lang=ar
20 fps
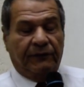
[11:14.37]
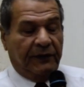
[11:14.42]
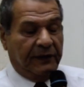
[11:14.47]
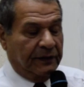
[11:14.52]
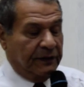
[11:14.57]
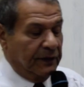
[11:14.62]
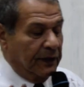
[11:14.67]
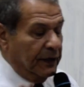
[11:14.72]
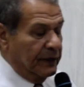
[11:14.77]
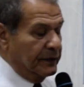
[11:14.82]

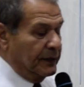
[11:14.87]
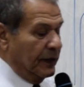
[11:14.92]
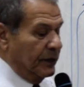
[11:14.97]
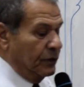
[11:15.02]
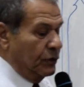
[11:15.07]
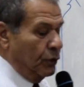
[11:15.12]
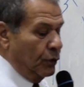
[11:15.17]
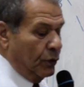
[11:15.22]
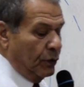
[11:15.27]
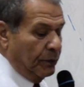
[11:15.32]
ceres
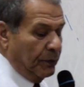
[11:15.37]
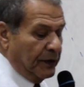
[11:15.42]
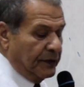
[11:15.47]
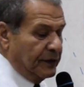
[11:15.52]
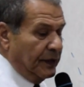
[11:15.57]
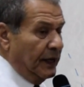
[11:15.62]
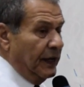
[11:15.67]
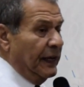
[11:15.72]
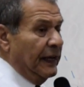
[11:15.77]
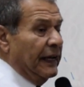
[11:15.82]
anterior
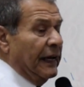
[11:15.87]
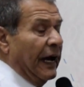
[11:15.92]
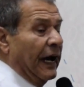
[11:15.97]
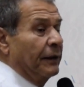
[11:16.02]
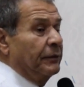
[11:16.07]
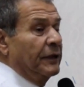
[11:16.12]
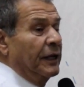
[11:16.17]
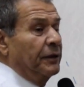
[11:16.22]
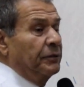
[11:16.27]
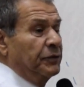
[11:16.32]
muscle
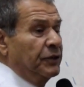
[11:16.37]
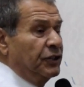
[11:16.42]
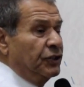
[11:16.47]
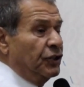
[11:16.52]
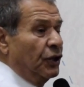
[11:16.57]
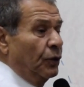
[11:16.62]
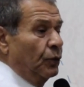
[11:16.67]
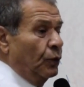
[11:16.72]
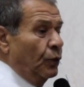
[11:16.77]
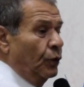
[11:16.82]
عامله
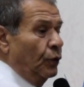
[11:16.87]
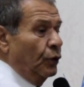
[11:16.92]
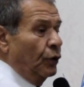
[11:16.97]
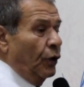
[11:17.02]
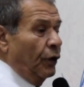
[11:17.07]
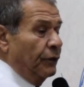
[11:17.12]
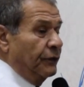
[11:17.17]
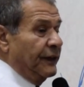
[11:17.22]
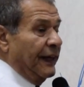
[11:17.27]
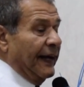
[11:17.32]
الميديال وول
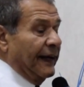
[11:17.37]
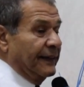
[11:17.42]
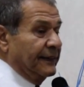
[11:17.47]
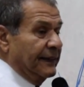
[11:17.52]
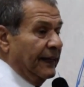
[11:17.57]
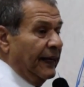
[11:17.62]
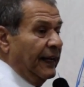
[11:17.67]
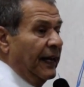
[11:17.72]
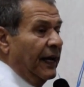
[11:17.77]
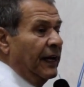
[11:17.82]
اوف ذا
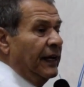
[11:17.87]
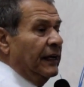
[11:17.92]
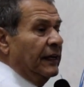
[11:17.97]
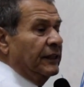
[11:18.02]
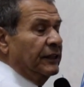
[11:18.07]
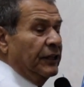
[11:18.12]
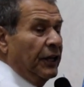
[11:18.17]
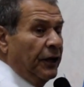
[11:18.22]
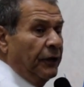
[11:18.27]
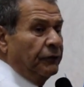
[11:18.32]
اكزيلا
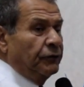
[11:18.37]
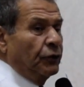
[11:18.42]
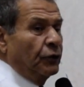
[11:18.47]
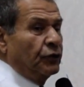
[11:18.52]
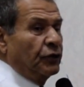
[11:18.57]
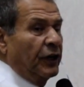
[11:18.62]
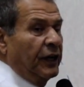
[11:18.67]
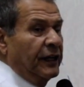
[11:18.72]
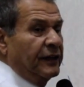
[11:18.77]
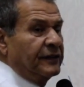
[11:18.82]
نيرف تو
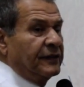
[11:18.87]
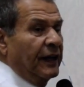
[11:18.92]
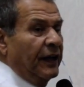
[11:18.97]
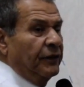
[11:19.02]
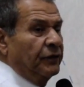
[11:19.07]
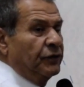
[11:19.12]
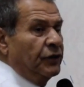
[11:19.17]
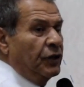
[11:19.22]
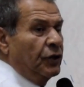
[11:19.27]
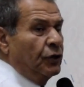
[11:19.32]
ceres
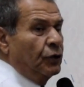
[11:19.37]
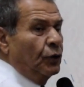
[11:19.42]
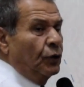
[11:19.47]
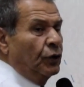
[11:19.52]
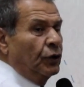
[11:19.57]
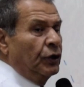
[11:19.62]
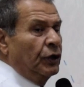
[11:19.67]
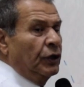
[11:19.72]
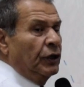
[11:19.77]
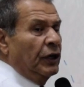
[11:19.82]
انتيريور